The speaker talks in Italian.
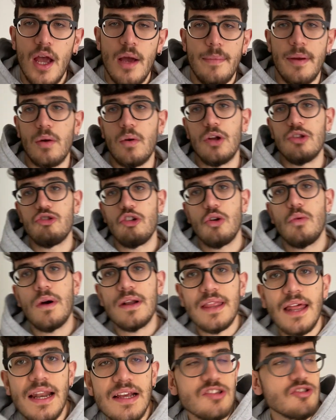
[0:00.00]
Per quanto
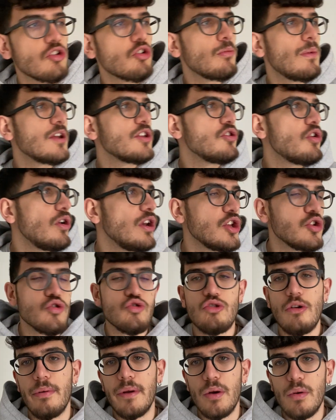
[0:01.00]
riguarda Alessio Romagnoli,
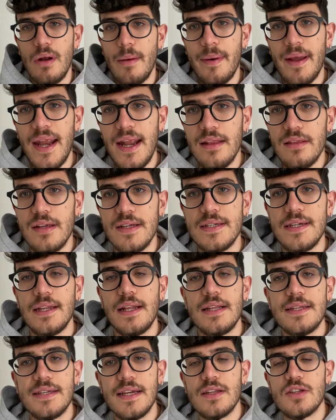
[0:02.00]
giusto aprire una parentesi,
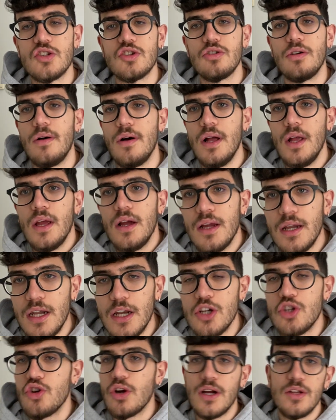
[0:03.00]
nel senso
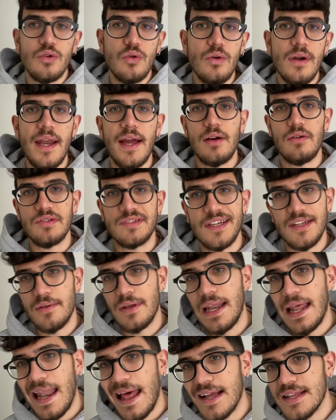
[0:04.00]
il giocatore è accostato
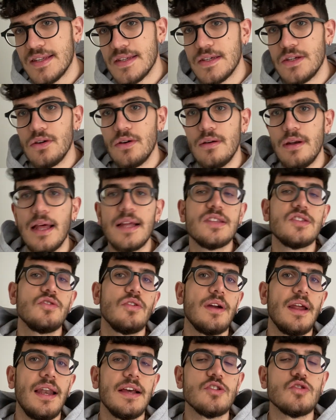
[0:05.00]
alla Lazio, Lazio
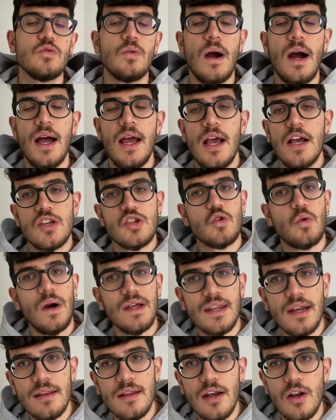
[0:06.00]
che è la sua
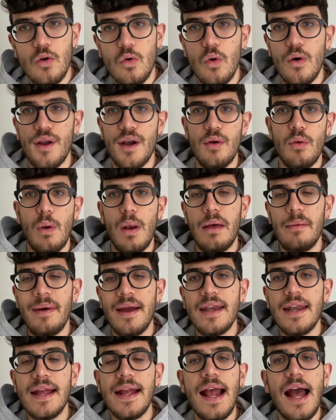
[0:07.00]
squadra del cuore, cuore, non l'ha
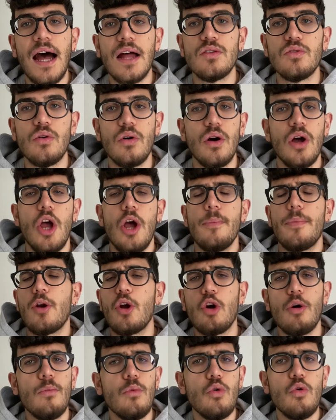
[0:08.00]
mai negato,
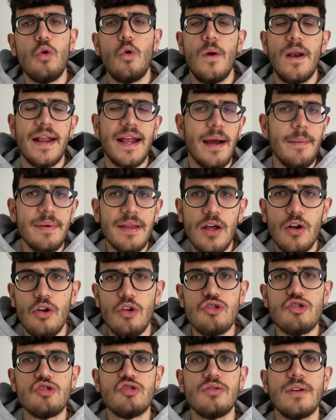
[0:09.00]
però comunque il capitano
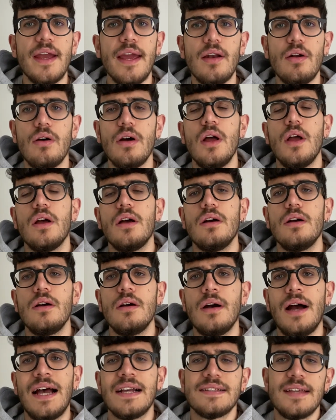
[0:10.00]
rossonero
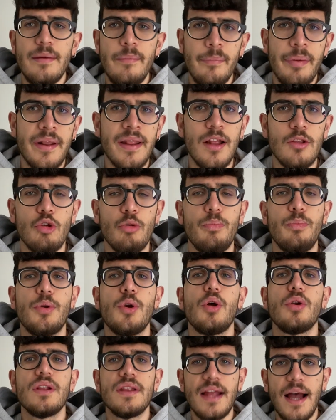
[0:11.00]
eh, ha sempre dato
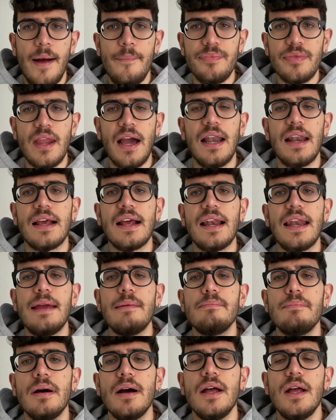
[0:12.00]
priorità al
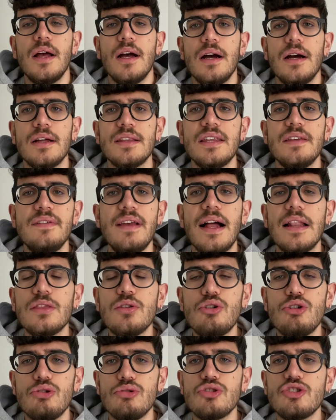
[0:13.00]
club eh, di
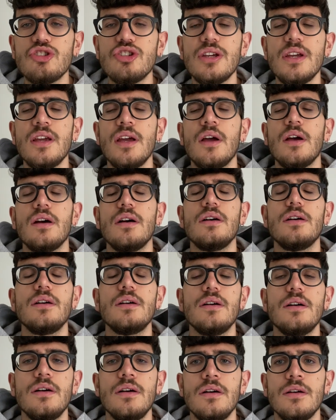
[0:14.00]
Vialdo Rossi,
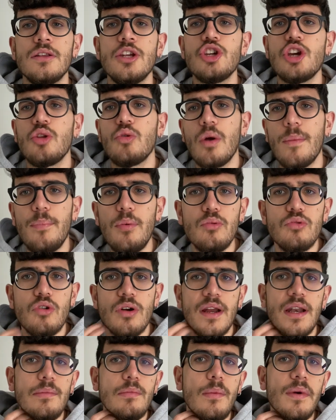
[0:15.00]
eh, dicendo appunto
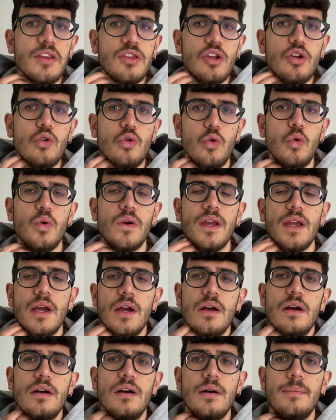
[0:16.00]
che nel momento in cui
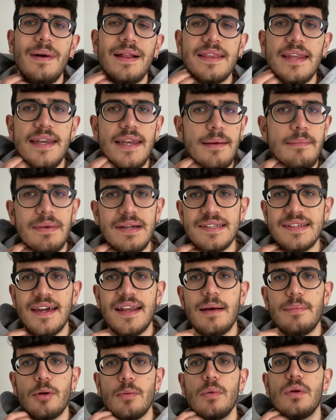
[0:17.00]
eh, Maldini e
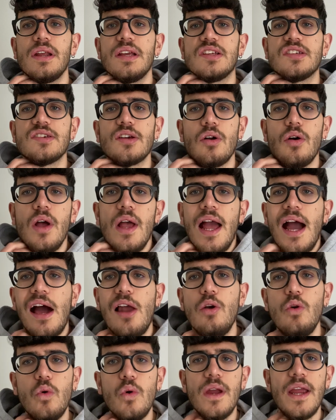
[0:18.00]
Massara proponessero a
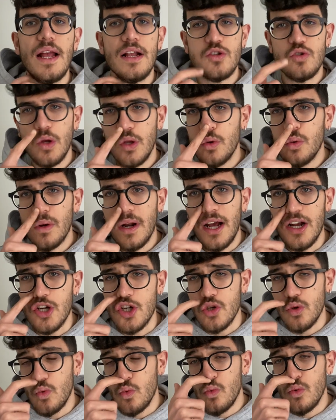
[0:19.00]
lui e al suo
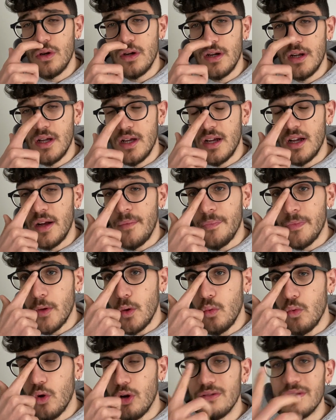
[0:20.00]
entourage un, um,
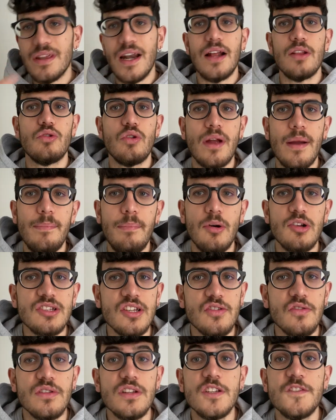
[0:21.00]
un, contratto che possa
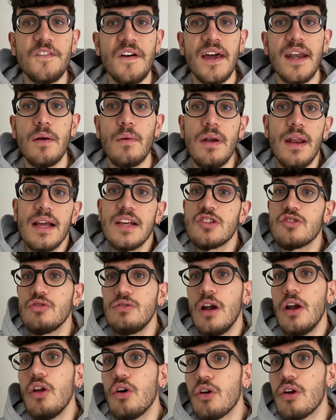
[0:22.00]
soddisfare quelle che
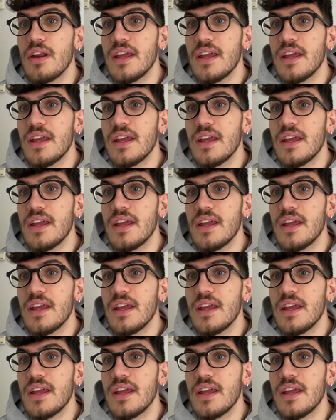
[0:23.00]
sono le loro